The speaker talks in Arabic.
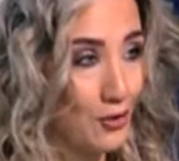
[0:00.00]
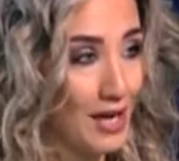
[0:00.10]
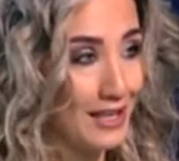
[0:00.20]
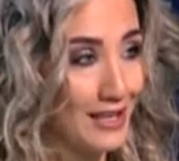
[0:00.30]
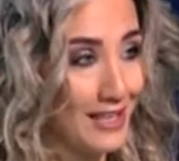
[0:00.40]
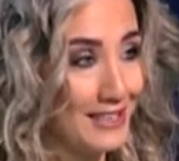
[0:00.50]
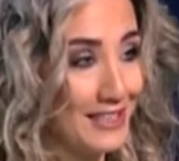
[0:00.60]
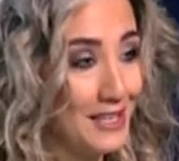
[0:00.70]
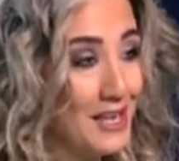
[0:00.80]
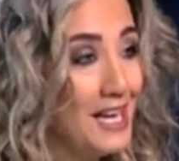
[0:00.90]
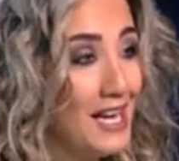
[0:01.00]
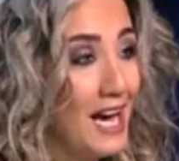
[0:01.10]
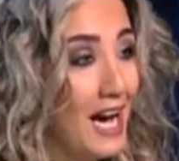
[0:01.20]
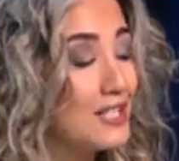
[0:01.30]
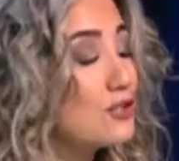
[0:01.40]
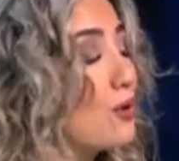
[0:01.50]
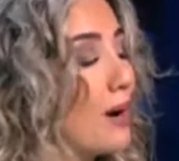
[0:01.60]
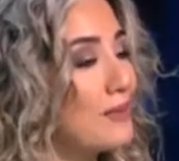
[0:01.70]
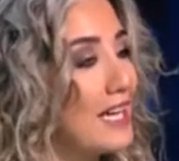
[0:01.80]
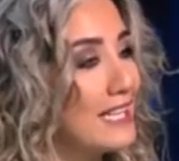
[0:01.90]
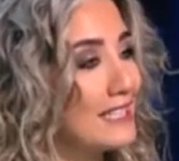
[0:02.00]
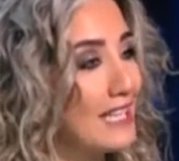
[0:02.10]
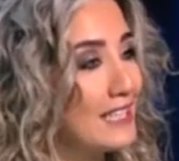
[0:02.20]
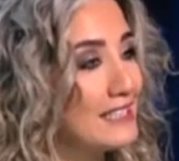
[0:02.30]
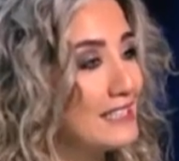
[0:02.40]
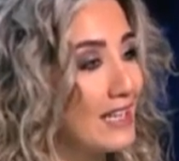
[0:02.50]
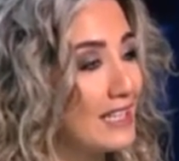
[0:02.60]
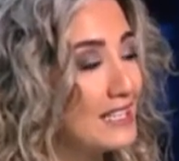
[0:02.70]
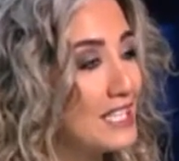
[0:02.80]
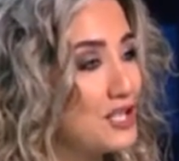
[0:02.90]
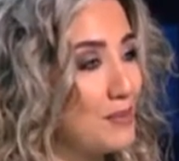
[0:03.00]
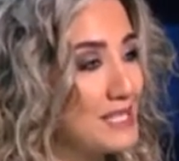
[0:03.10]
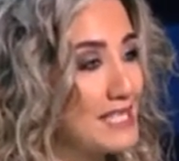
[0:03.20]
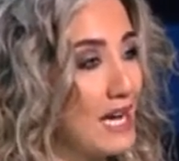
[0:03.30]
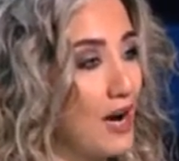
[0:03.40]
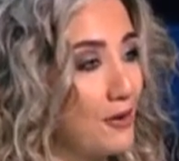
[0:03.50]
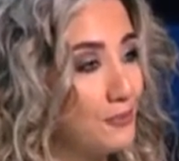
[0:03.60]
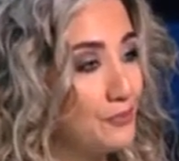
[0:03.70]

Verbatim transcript: على القليلة عن شو عم نحكي تحديدا قديش المساحة